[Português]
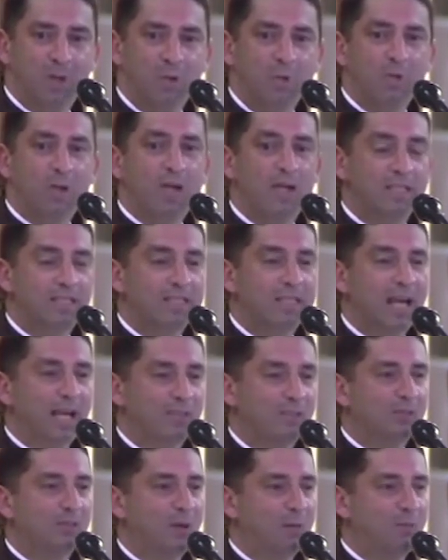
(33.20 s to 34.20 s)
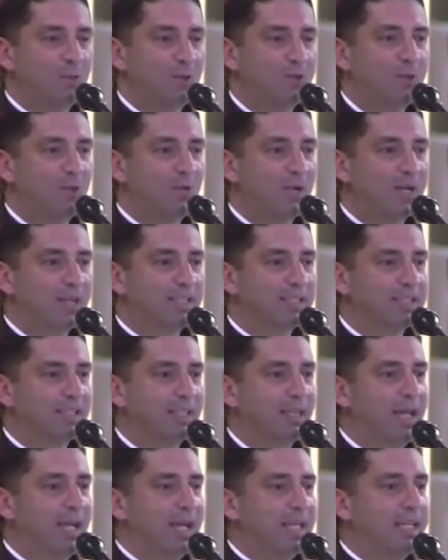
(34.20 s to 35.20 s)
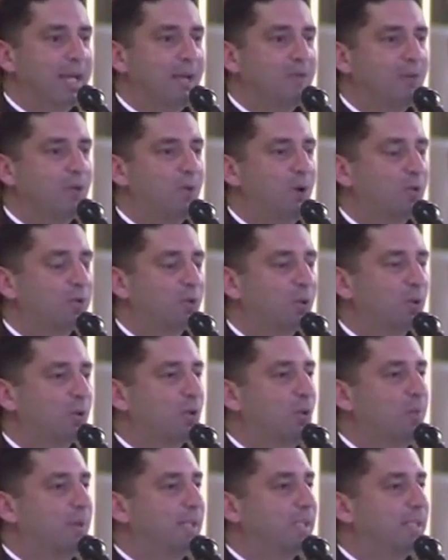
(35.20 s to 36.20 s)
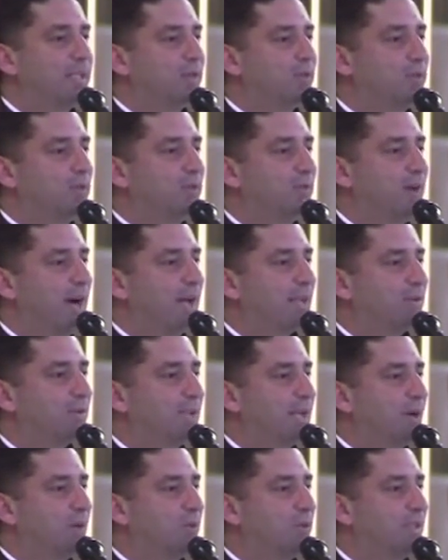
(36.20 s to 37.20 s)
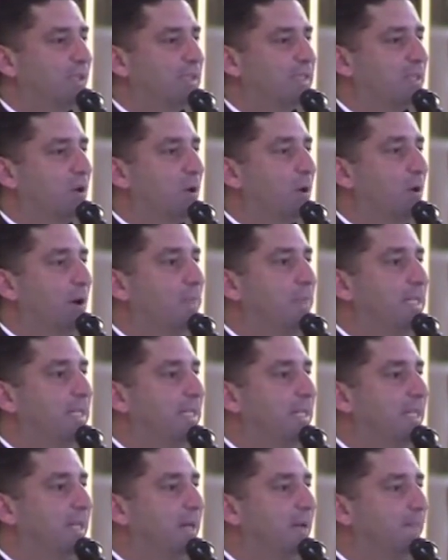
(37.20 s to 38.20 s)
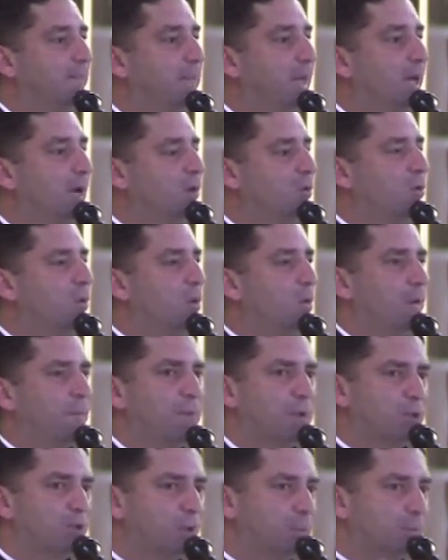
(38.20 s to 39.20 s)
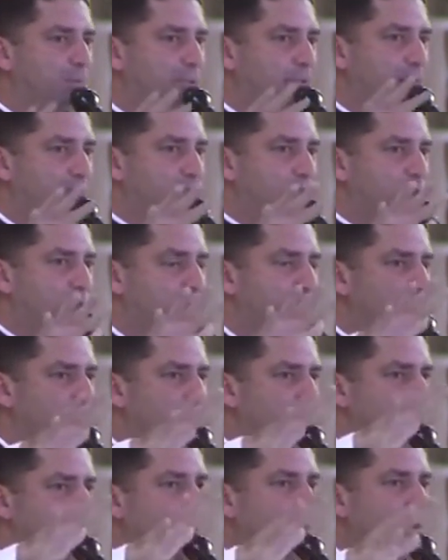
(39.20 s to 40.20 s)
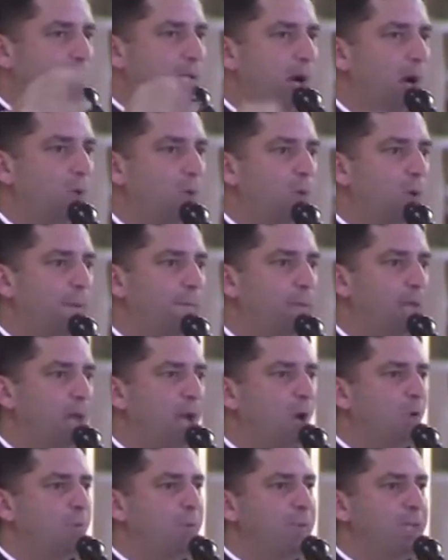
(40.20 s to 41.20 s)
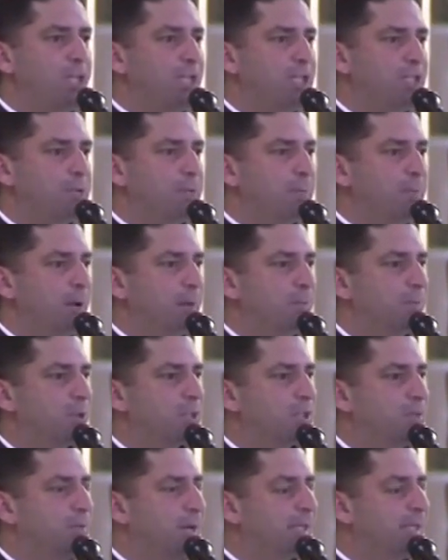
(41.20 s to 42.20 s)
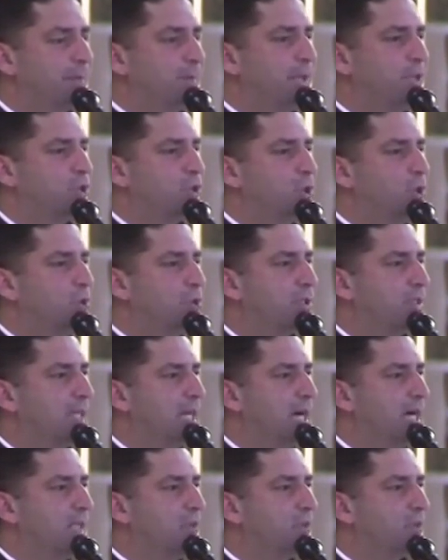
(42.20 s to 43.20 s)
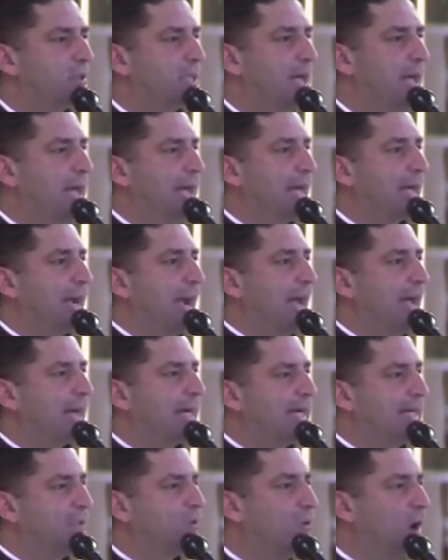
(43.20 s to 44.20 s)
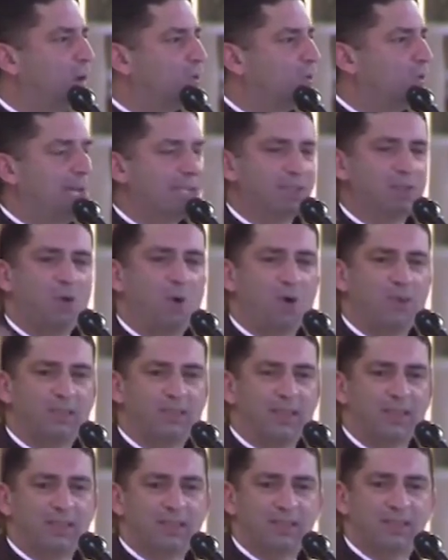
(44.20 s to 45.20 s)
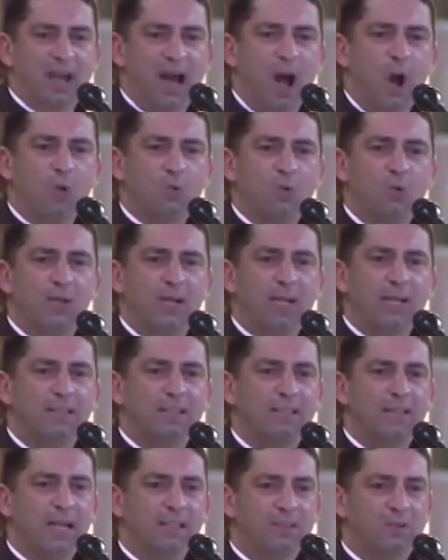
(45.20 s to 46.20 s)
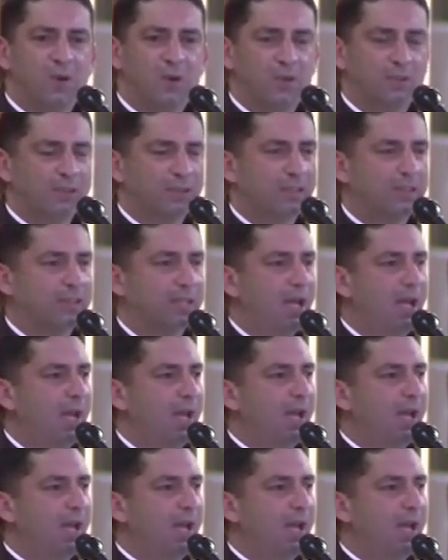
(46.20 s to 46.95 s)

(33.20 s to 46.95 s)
O cansaço do amor não cansa. E aí vem o um autor comentando um fato que aconteceu. Era uma menina, uma pessoa observa de longe, no meio da rua, uma menina de aproximadamente 11 anos, carregando algo nas costas, algo grande nas costas.